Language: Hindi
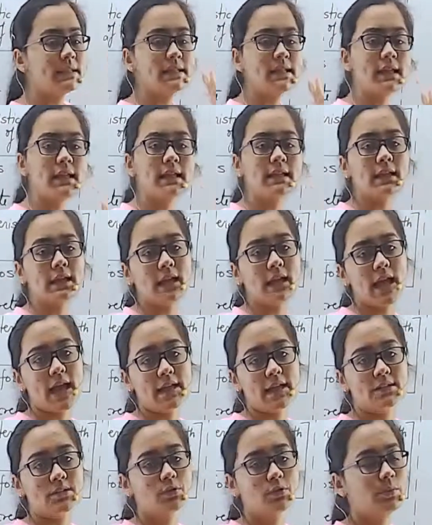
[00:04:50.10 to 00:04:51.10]
की तरह
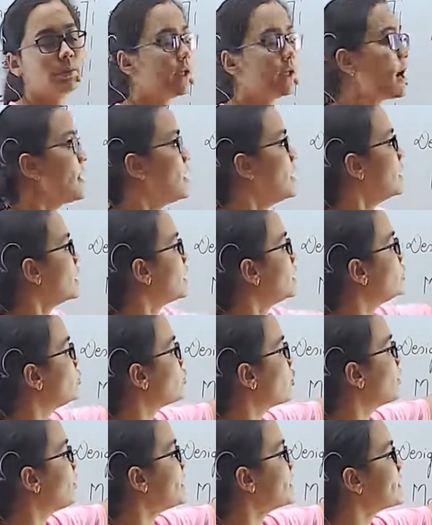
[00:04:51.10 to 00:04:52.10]
एज्यूम करा कि
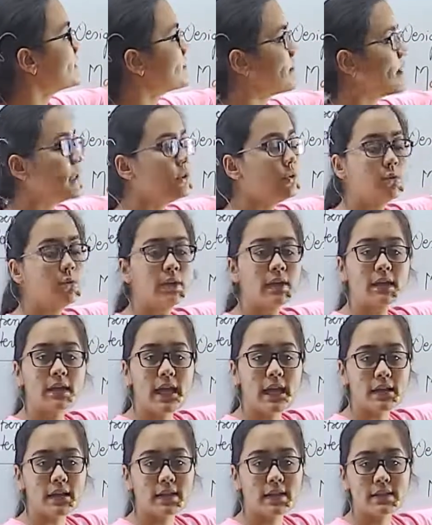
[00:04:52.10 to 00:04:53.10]
जो भी स्ट्रेंथ होगी
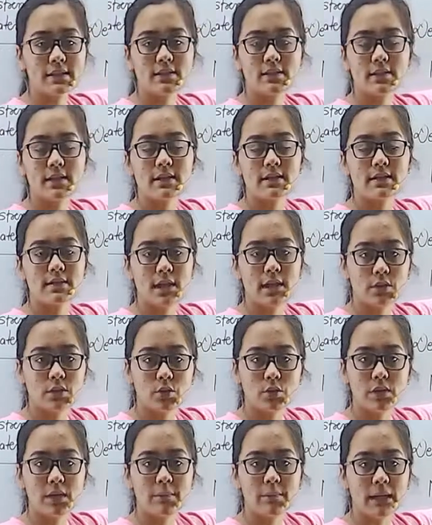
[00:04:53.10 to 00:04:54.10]
कैरेक्टरिस्टिक स्ट्रेंथ
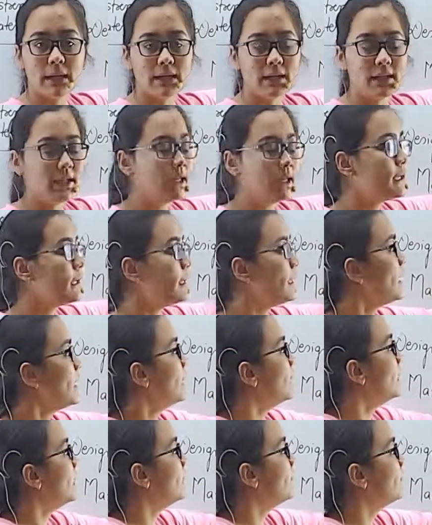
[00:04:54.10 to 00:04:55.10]
होगी मटेरियल की
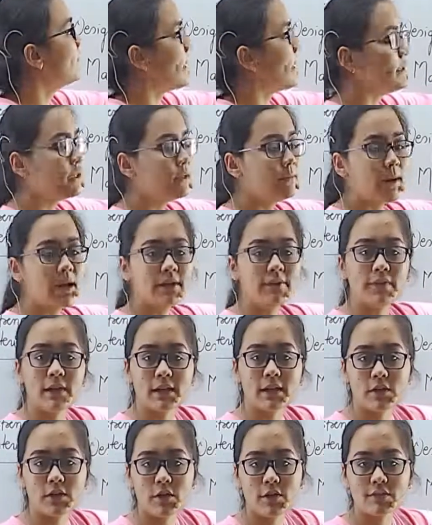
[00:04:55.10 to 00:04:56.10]
डिवाइडेड बाय
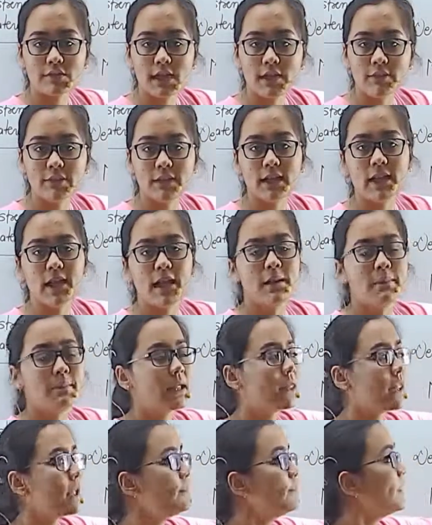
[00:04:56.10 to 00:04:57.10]
फैक्टर ऑफ सेफ्टी
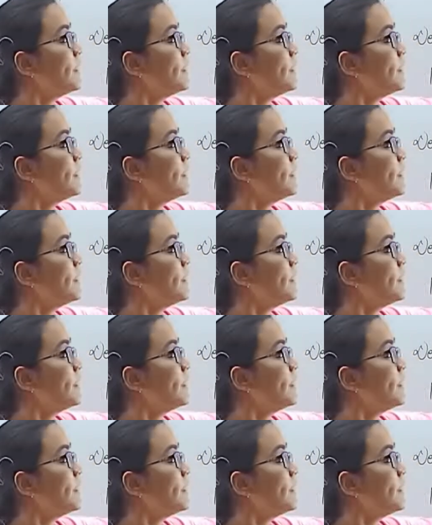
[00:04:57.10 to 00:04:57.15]
मतलब कि